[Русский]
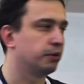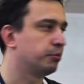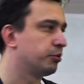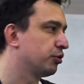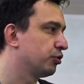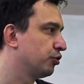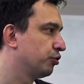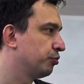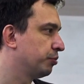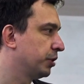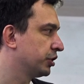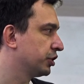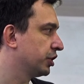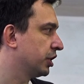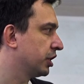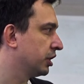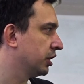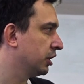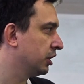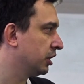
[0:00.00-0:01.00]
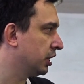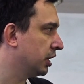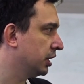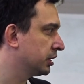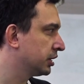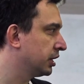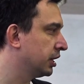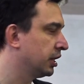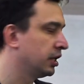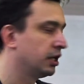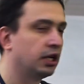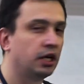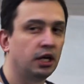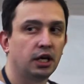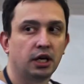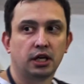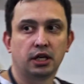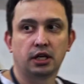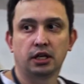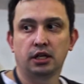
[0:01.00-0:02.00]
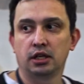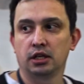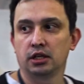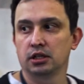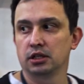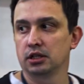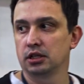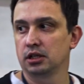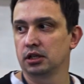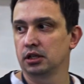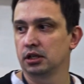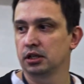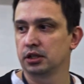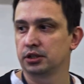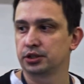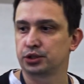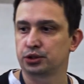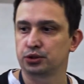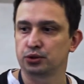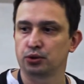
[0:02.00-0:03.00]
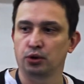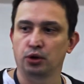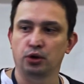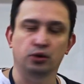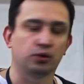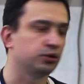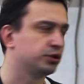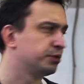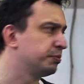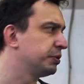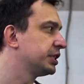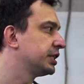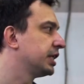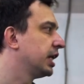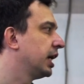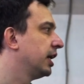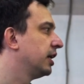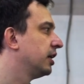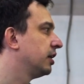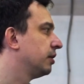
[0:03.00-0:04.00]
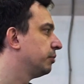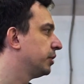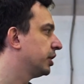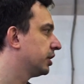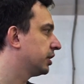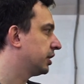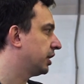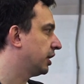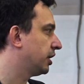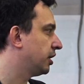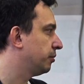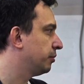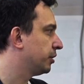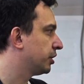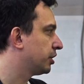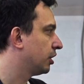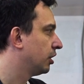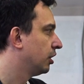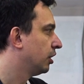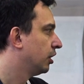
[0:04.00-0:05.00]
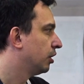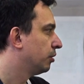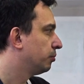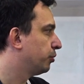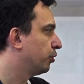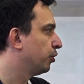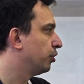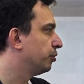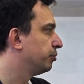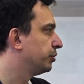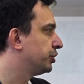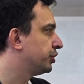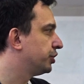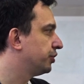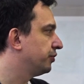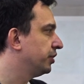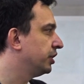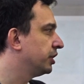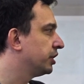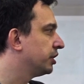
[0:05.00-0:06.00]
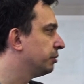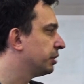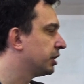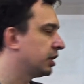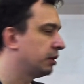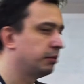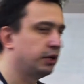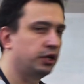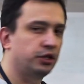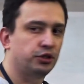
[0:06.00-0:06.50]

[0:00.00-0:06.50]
противопожарной краской и э, солью специальными, какими-то полимочевинами там или